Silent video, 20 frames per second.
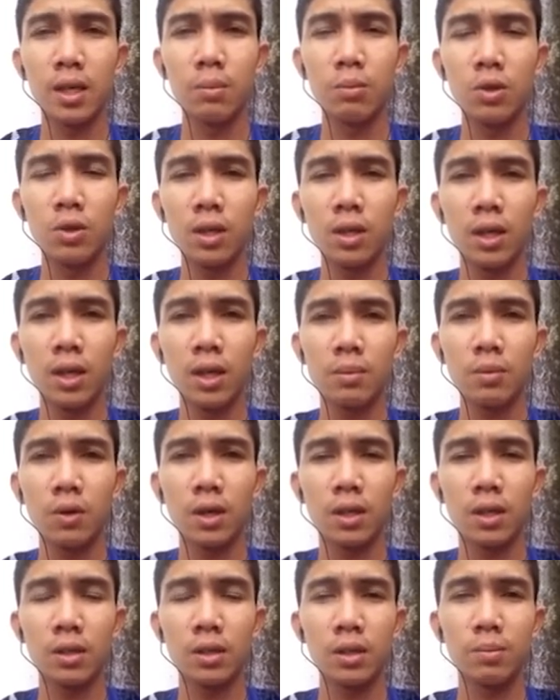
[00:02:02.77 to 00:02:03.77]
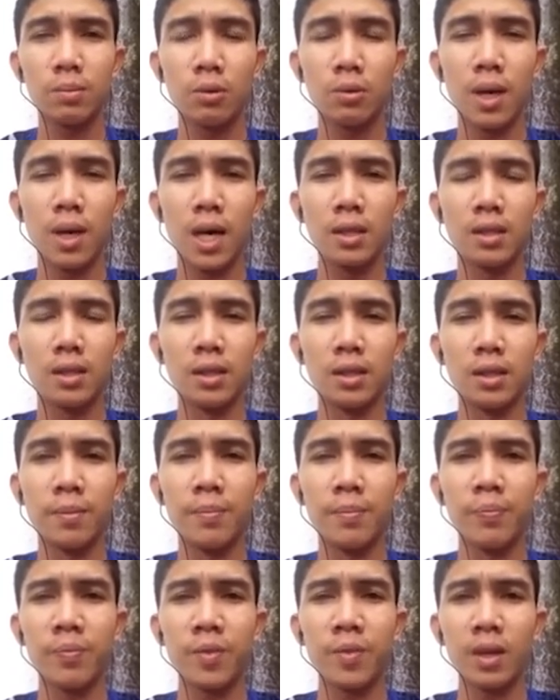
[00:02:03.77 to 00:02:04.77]
gabung dalam koalisi perubahan ini.
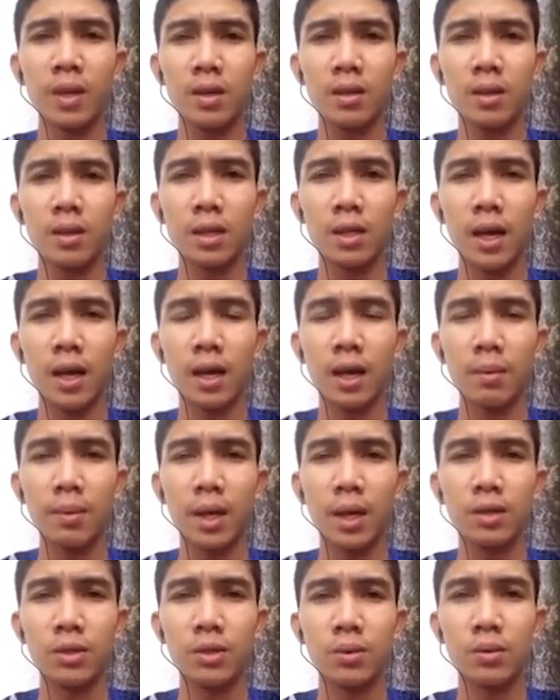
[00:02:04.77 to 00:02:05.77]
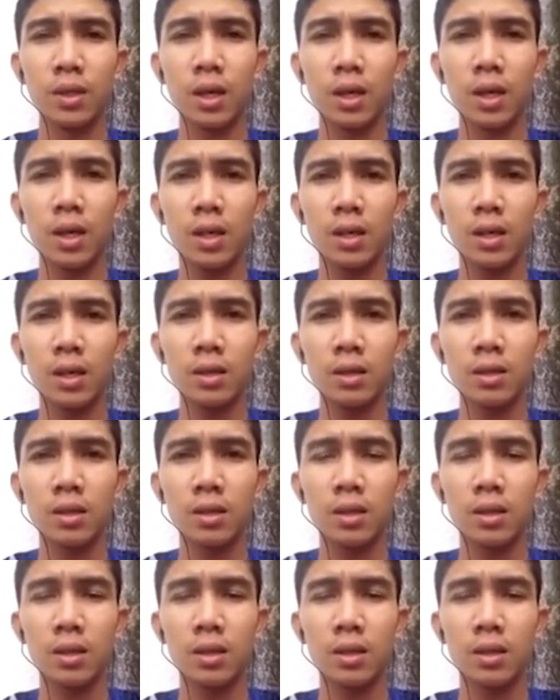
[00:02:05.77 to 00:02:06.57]
Dan diharapkan juga